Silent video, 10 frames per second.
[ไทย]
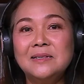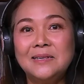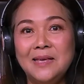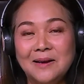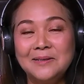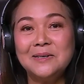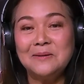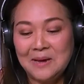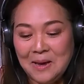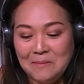นเสียงจึง
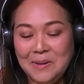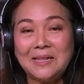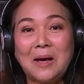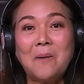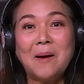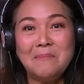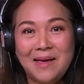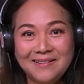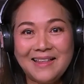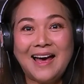มีแต่ความเม
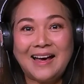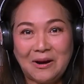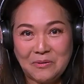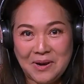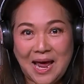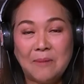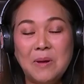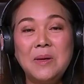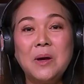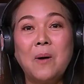ตตากรุณา
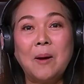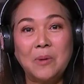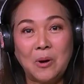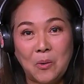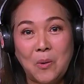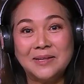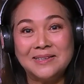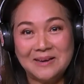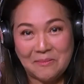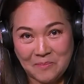ไม่มีความกลัว
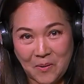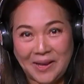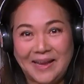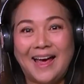เจือปน